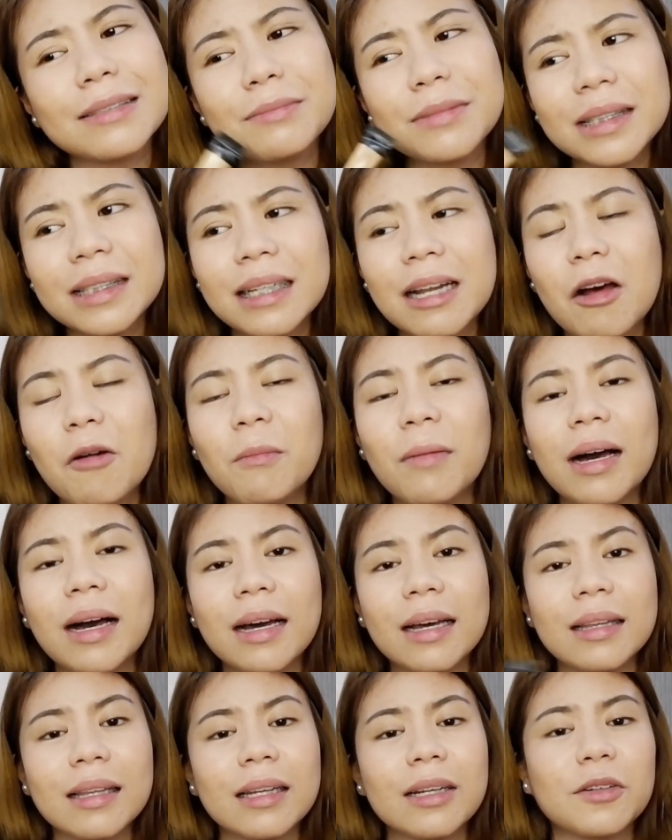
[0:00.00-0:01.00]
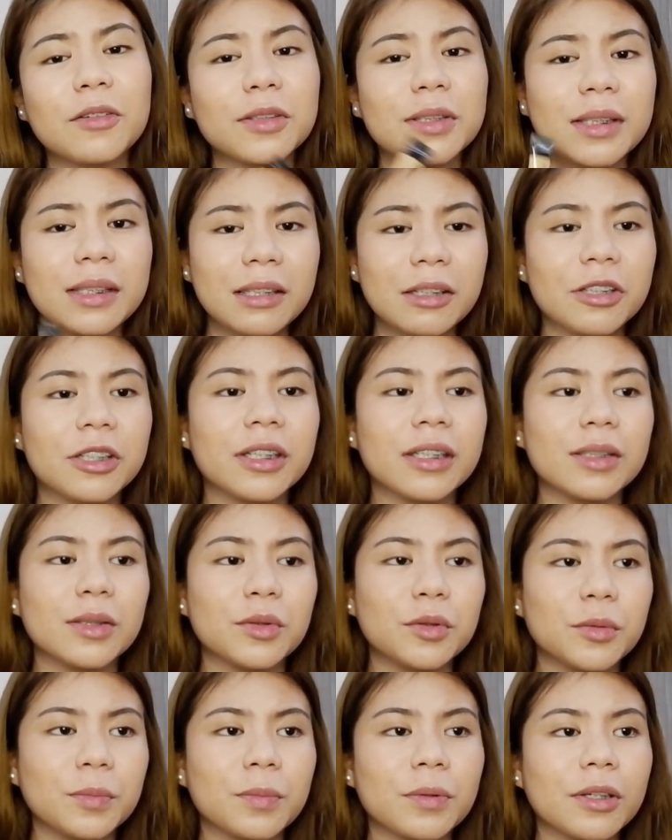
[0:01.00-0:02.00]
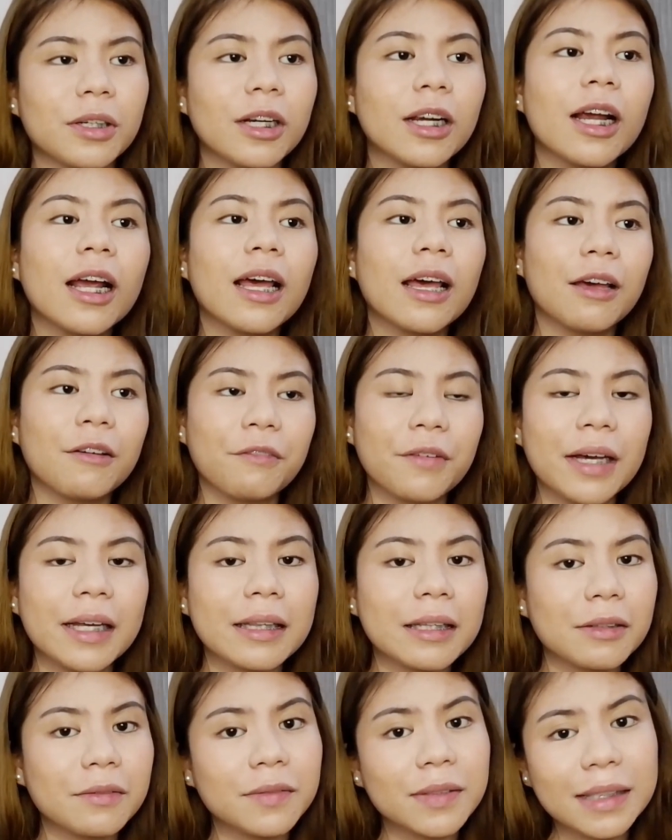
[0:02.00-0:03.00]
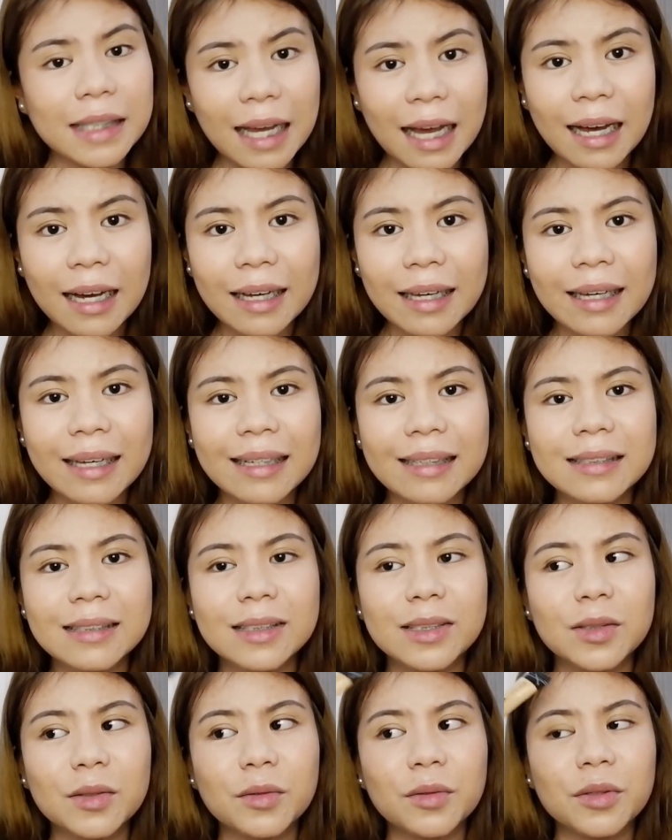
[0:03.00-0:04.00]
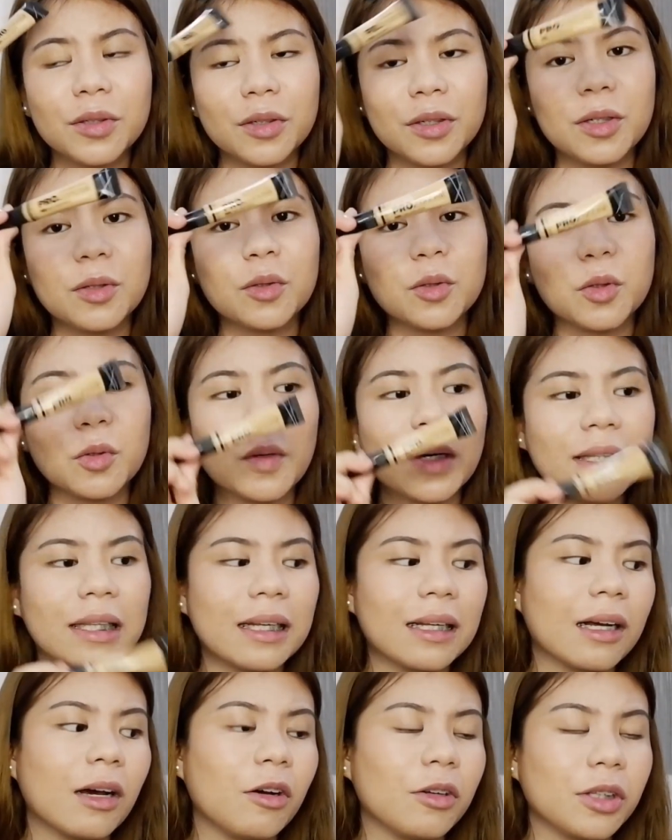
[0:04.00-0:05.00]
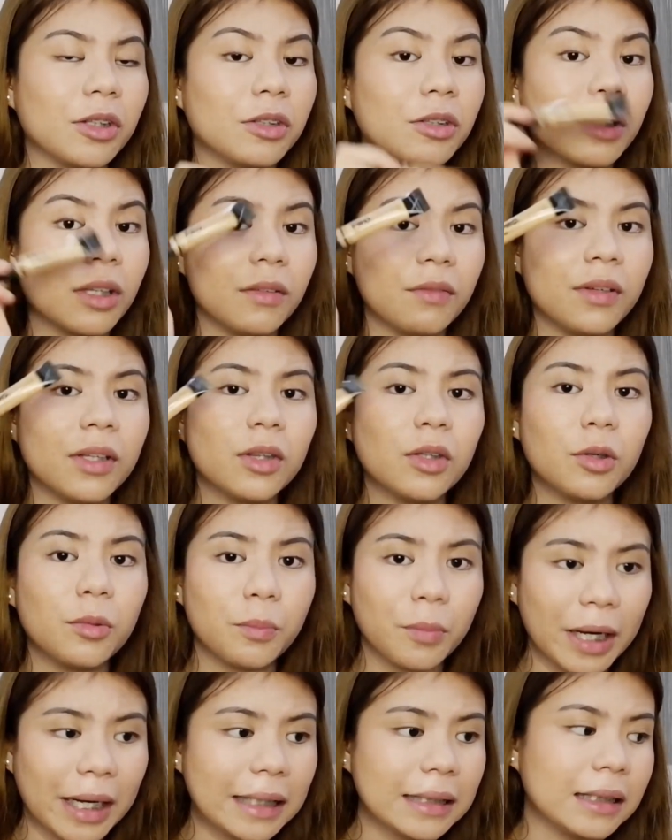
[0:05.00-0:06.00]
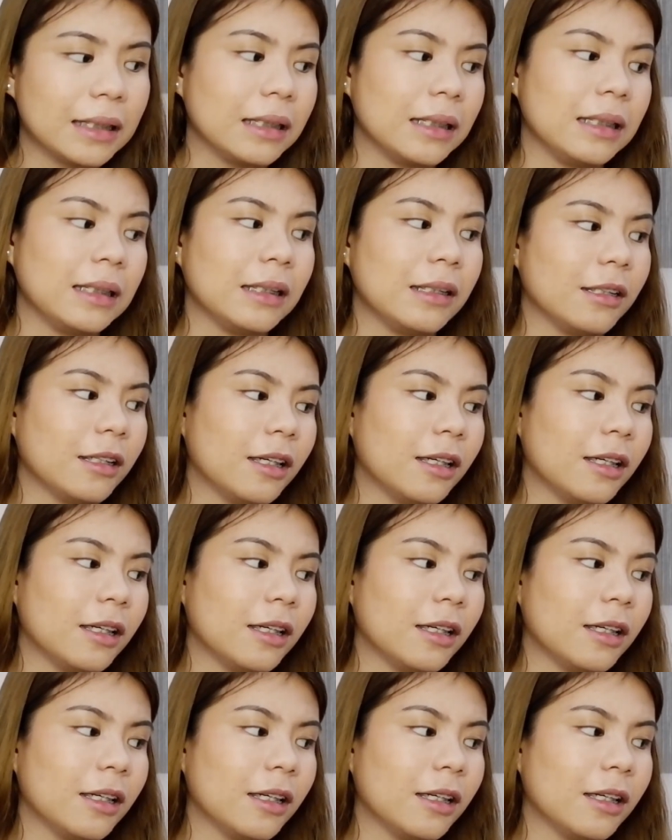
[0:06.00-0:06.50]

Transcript: Kasi minsan lang ako makakita ng concealer na super effective sa akin. So yun, natutuwa talaga ako dito. Even though pricey,